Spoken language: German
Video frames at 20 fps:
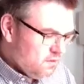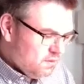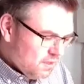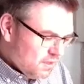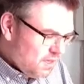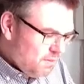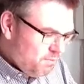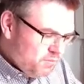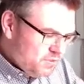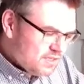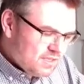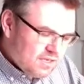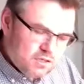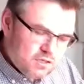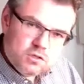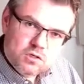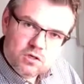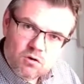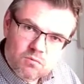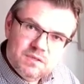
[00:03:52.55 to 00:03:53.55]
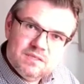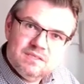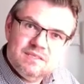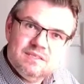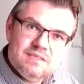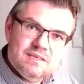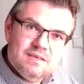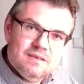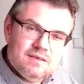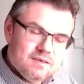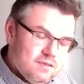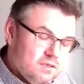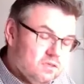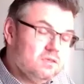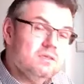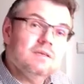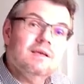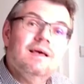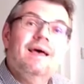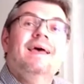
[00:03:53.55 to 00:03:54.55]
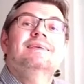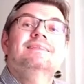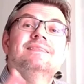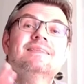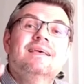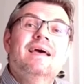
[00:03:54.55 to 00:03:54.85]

Da gibt es keinen Strom. Das ist, heißt